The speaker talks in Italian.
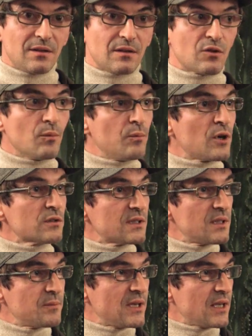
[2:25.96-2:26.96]

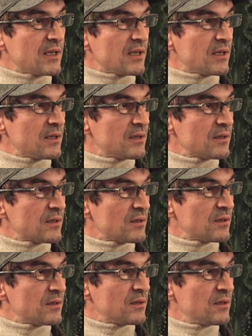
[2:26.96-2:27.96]
comportati bene.
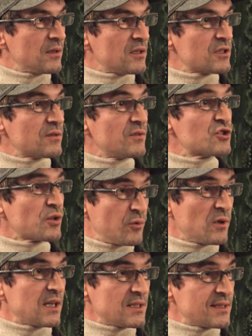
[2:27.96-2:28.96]
Mi sto
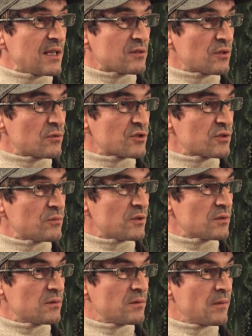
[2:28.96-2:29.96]
polarizzando in questo
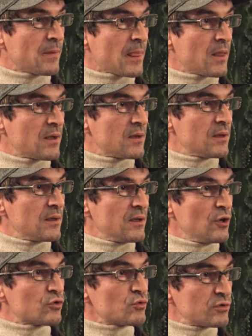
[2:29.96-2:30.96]
modo.
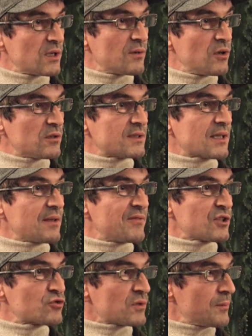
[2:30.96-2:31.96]
Io tutte le volte che
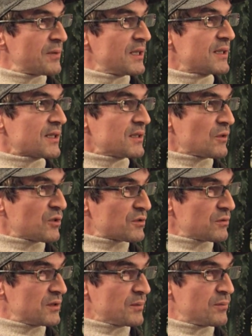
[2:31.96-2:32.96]
faccio una predica di questo
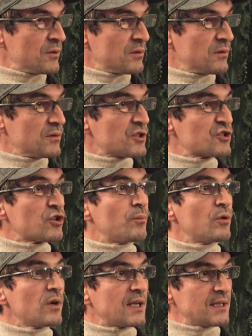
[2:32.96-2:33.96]
tipo, sto
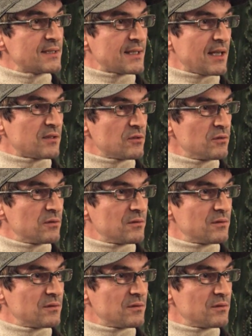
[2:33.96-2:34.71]
polarizzando,